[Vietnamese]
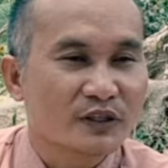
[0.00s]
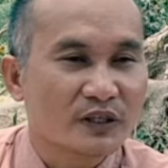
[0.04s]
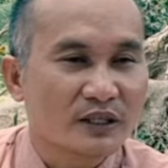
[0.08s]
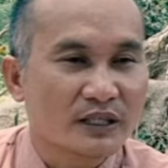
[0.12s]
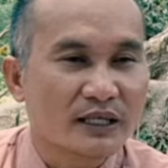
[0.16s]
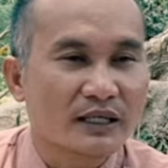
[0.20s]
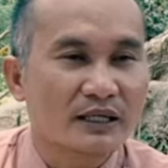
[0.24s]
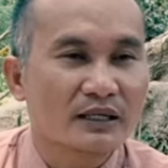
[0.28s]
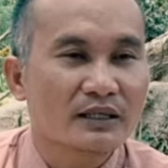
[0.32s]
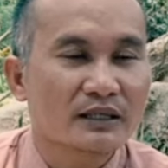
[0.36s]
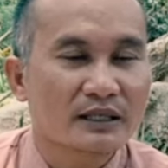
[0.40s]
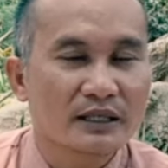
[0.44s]
cho
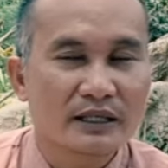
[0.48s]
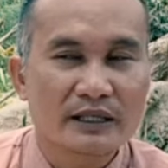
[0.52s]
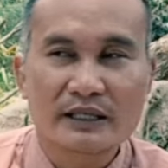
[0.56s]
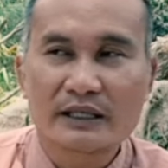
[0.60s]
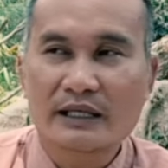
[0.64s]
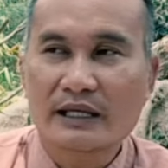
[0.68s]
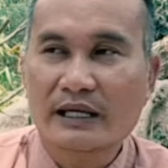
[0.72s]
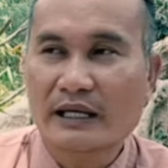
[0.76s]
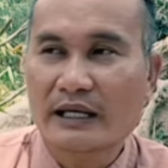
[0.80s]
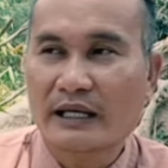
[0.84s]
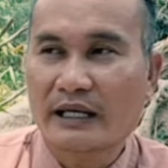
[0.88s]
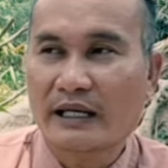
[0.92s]
nên
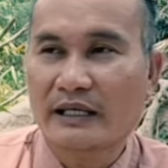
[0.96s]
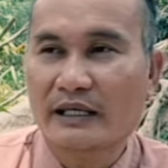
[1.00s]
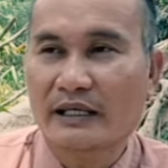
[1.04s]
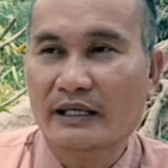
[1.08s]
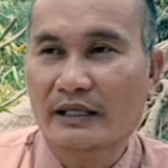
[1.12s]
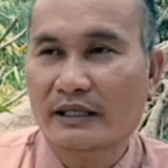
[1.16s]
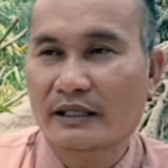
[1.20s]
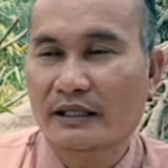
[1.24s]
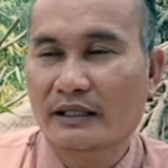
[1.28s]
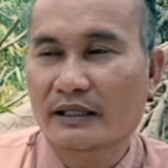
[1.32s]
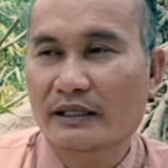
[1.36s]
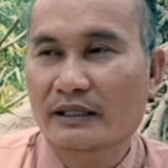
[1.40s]
khi ai
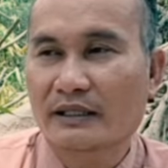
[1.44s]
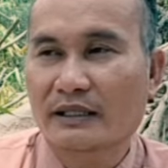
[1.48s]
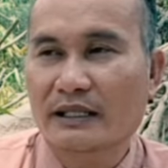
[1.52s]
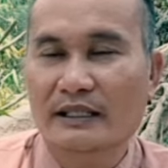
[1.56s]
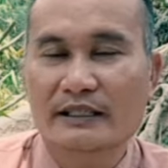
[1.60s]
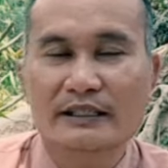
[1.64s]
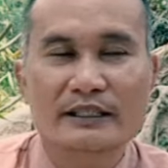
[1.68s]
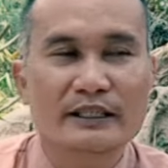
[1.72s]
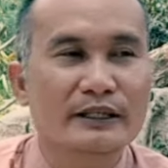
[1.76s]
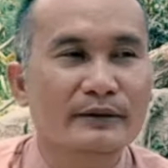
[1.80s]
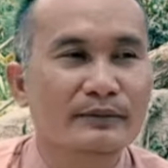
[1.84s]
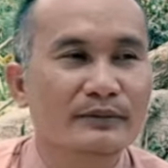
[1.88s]
á
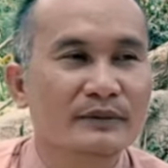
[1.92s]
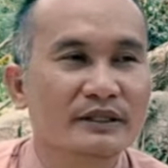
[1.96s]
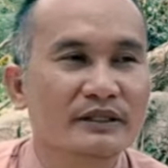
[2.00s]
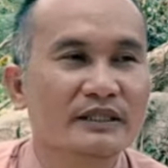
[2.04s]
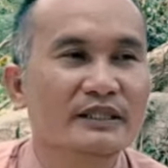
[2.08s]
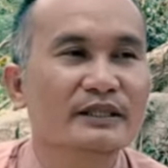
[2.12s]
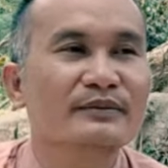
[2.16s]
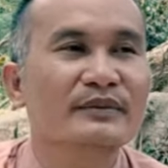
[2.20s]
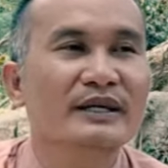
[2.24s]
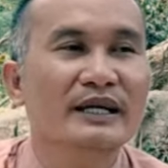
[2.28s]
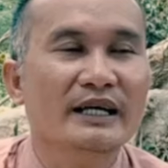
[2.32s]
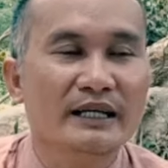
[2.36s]
đã tìm được
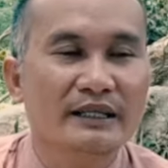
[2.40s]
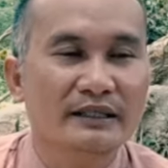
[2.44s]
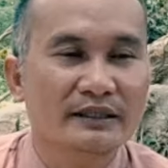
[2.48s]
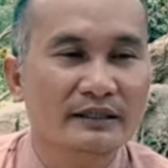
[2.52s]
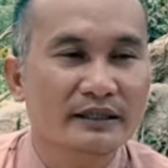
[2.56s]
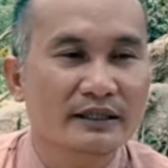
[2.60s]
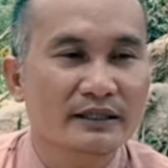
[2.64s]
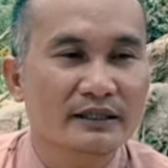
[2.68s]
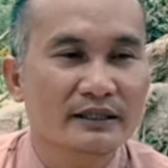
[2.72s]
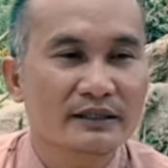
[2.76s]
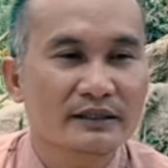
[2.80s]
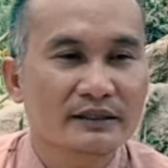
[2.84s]
thêm hai
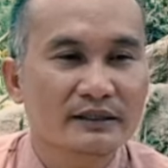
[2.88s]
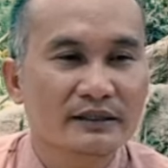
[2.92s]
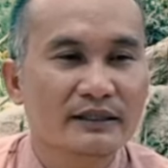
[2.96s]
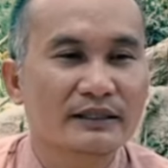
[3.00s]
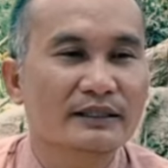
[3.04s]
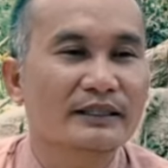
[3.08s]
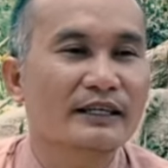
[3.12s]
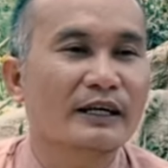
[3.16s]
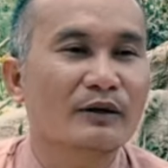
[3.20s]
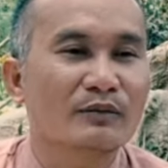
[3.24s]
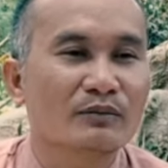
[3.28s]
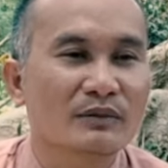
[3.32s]
nữa đi
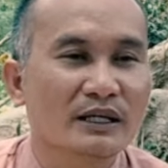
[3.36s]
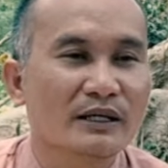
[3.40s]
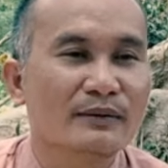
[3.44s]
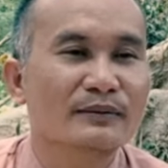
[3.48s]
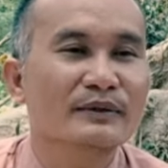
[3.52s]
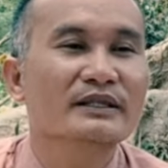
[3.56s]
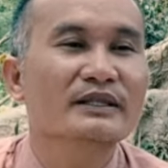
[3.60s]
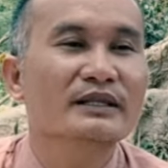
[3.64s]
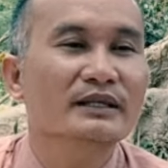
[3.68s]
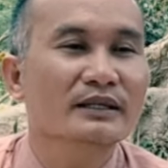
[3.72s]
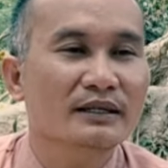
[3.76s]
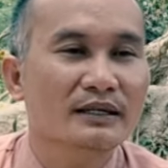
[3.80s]
thì cộng lại
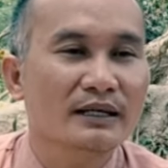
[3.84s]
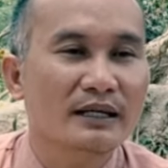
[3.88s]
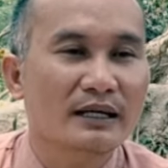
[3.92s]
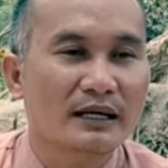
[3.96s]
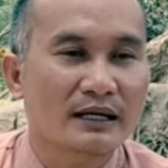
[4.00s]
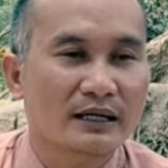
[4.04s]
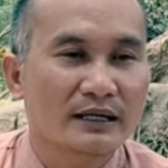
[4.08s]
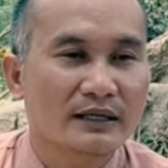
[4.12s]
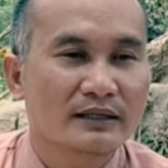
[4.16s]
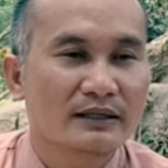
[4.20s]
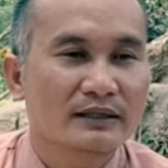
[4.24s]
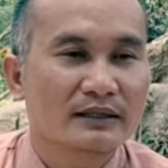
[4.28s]
mới tin
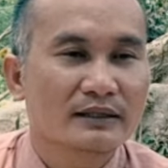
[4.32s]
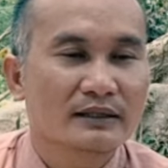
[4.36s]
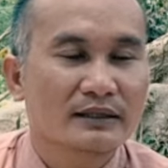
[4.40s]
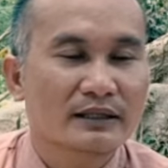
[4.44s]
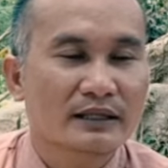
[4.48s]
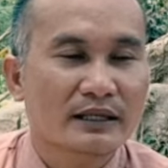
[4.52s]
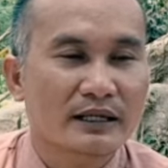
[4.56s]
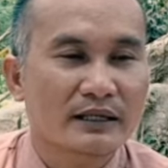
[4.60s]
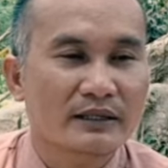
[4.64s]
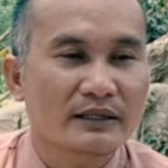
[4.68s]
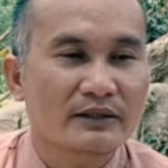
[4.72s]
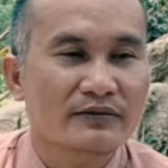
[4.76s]
là
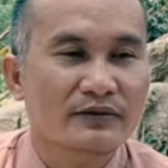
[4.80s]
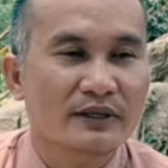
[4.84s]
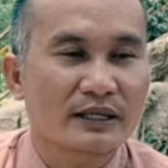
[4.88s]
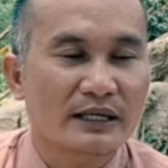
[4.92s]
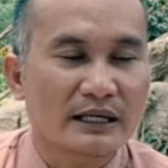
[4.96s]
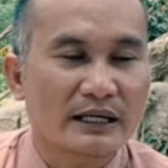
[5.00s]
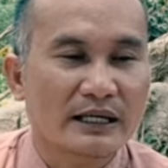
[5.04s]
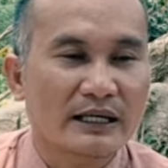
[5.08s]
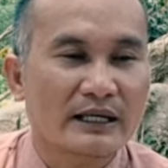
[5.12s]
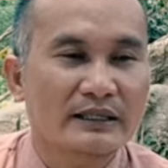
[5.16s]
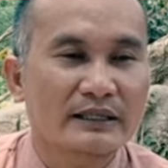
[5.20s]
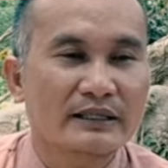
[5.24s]
cái đức phật
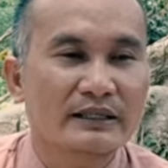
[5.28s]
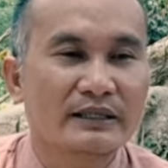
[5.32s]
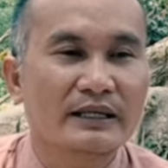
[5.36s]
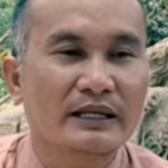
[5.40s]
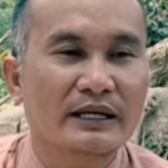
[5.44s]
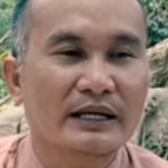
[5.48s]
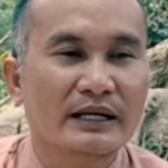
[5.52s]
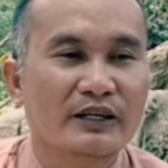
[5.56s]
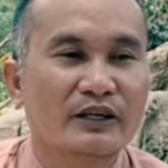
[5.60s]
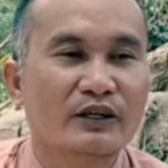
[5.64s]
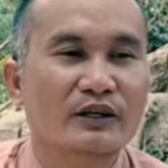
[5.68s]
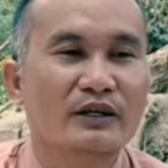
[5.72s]
a di
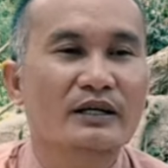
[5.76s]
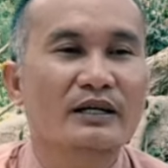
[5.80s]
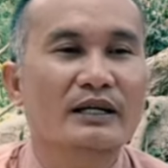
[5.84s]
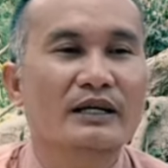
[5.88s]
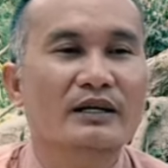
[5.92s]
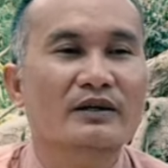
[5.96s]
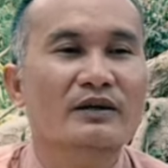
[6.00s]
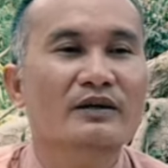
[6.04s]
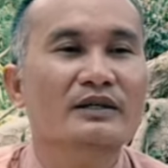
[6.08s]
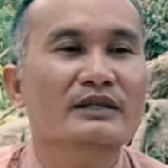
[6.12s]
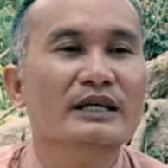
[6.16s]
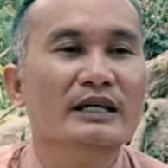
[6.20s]
đà gọi
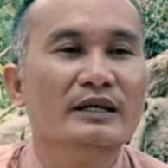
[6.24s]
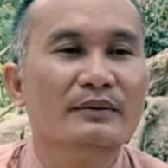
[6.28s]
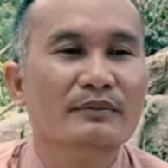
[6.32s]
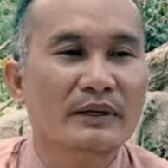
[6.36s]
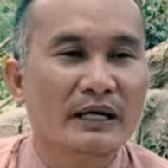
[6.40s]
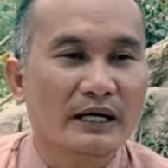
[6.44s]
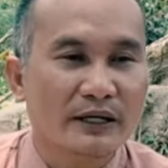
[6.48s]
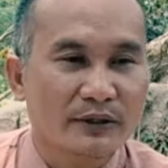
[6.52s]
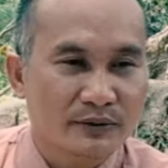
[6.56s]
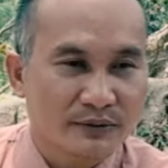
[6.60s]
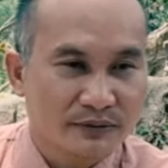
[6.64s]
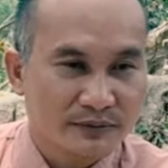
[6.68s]
là có thất
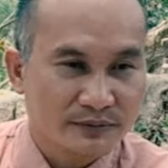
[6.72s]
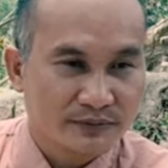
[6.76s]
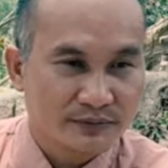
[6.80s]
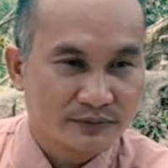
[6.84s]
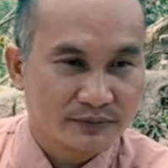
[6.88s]
bảo